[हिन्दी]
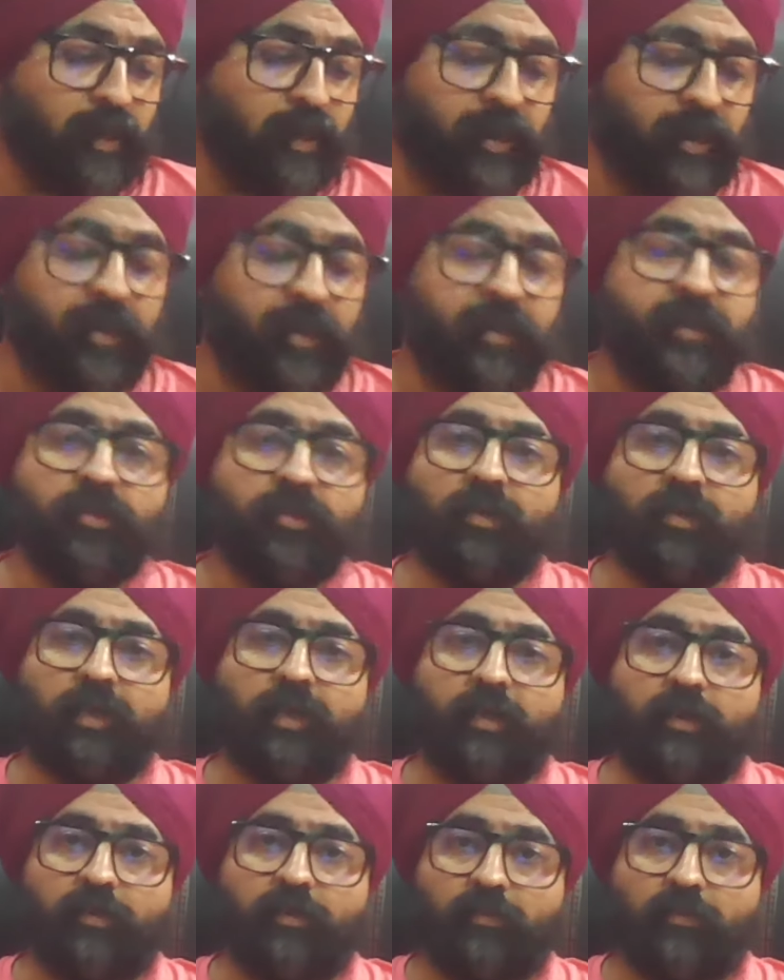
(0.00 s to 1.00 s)
गाइडलाइंस जो
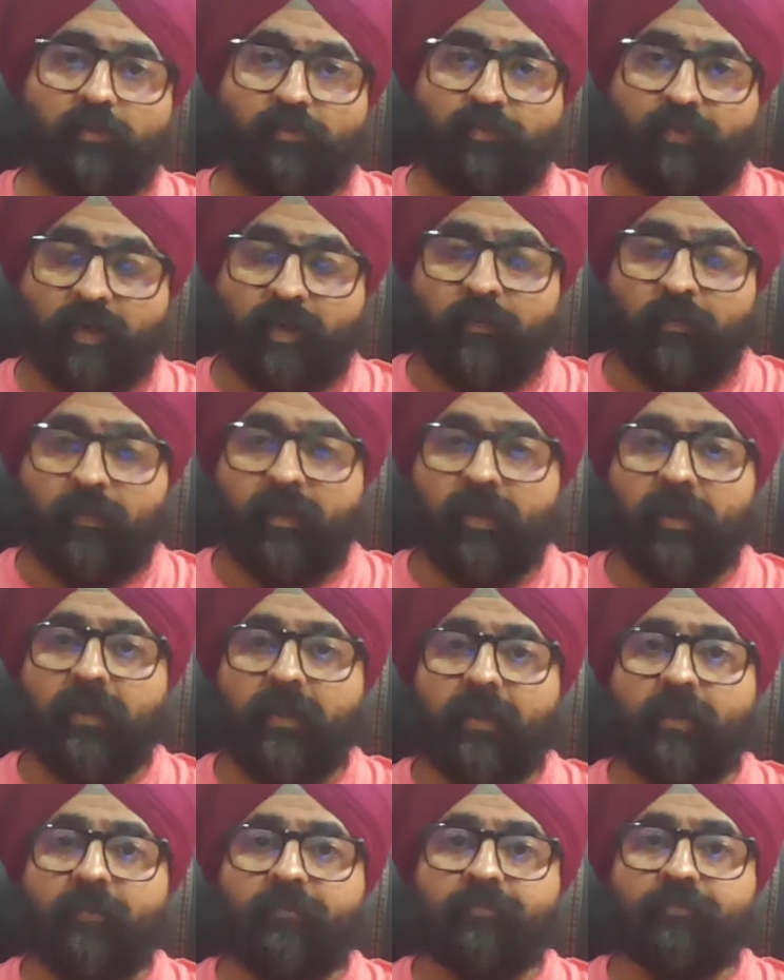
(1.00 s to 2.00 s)
है फ्रेम की
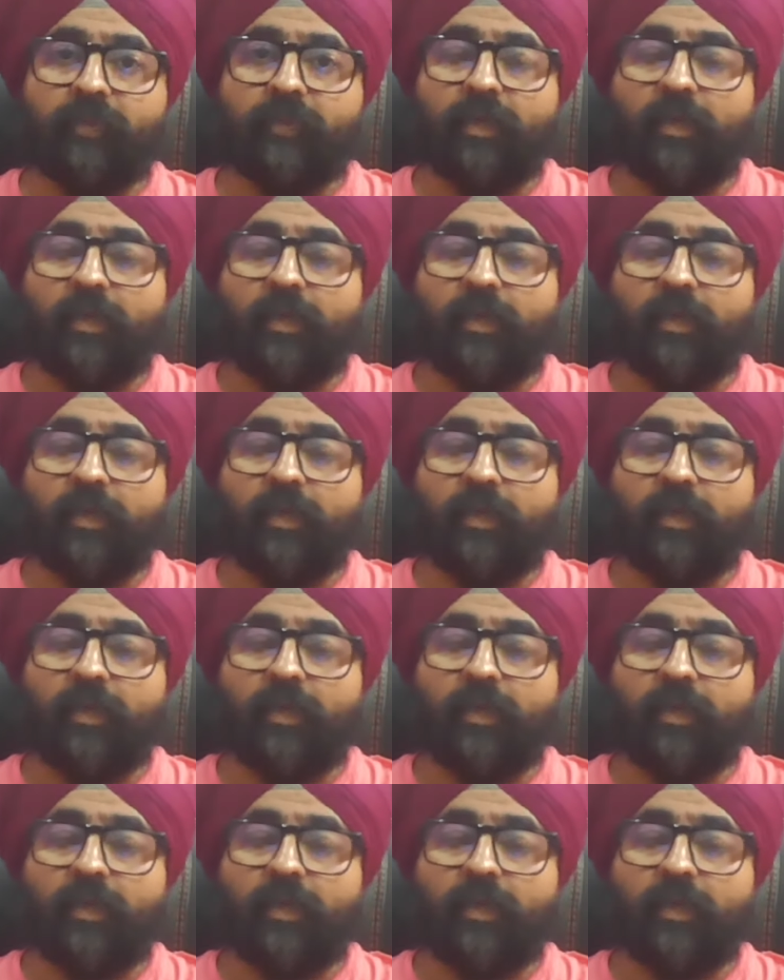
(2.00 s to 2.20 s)
गई हैं